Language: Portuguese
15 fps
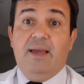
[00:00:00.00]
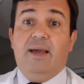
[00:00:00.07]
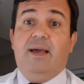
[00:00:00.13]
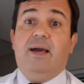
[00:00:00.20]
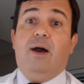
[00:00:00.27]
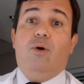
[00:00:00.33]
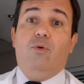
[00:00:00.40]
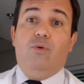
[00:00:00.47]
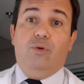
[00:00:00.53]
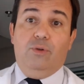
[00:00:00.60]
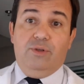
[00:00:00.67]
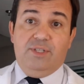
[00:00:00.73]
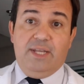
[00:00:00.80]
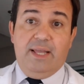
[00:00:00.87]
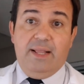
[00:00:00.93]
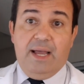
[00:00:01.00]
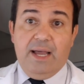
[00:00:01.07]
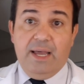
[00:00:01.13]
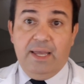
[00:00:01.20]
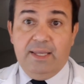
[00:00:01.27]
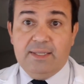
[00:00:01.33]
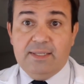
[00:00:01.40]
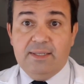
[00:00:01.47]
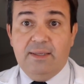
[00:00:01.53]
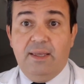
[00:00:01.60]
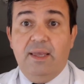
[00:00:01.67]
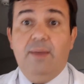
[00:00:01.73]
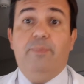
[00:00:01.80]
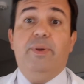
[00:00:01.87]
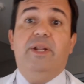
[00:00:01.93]
cálculos renais,
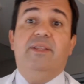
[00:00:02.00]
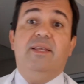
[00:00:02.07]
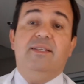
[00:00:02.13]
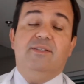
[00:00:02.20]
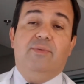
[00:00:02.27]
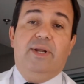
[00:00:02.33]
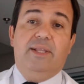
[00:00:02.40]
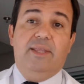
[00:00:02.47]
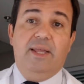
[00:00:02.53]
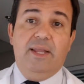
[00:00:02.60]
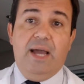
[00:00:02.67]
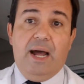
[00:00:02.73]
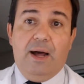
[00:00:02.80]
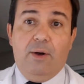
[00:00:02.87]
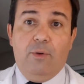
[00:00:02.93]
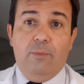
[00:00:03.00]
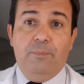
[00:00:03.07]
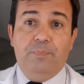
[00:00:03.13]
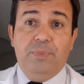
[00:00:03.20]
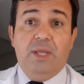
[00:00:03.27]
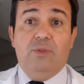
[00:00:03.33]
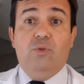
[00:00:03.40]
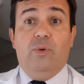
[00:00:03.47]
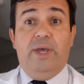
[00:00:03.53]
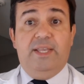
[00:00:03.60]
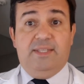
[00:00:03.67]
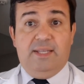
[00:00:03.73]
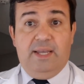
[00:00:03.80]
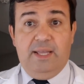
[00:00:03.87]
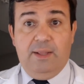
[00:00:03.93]
hipertensão arterial,
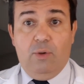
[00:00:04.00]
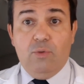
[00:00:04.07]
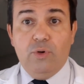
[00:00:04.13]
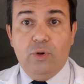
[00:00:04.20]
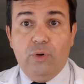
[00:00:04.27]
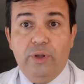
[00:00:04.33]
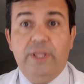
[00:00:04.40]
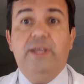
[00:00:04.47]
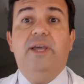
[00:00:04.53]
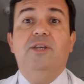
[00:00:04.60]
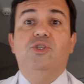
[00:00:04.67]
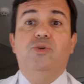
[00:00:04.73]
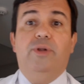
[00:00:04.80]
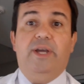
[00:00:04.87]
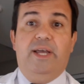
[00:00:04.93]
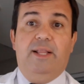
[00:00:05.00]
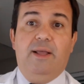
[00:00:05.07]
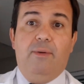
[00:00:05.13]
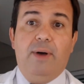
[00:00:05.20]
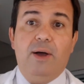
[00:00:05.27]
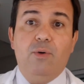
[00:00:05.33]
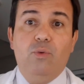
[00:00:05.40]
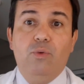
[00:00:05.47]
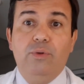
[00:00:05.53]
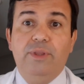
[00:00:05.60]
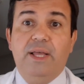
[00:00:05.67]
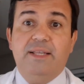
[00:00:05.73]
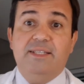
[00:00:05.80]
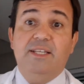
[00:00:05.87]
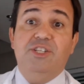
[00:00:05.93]
doença renal crônica, injúria renal
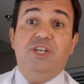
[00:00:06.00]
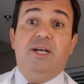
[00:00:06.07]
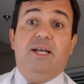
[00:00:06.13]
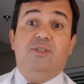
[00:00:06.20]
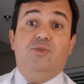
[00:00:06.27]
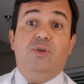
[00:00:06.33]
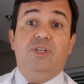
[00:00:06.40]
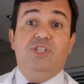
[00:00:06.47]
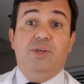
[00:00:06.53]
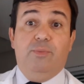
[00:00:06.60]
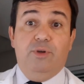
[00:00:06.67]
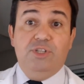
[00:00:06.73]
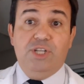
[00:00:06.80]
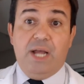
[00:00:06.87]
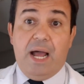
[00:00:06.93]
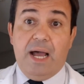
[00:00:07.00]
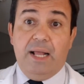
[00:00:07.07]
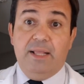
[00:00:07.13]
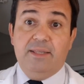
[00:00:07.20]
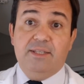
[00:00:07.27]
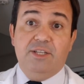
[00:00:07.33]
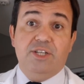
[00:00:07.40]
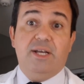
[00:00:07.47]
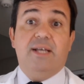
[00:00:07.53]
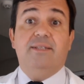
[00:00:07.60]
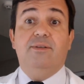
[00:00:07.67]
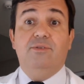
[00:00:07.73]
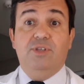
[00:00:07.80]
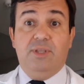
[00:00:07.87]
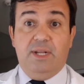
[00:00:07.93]
aguda, as indicações de hemodiálise,
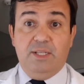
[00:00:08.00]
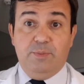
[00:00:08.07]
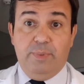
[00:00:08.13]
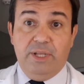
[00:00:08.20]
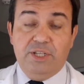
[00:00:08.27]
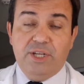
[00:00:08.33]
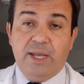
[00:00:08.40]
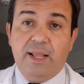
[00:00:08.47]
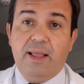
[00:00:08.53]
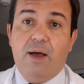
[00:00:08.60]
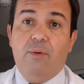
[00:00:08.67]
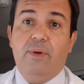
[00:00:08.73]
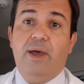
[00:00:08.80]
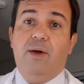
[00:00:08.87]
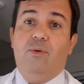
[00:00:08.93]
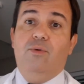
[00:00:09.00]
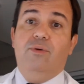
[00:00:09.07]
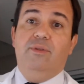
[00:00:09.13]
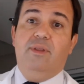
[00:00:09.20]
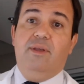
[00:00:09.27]
indicação de transplante renal é o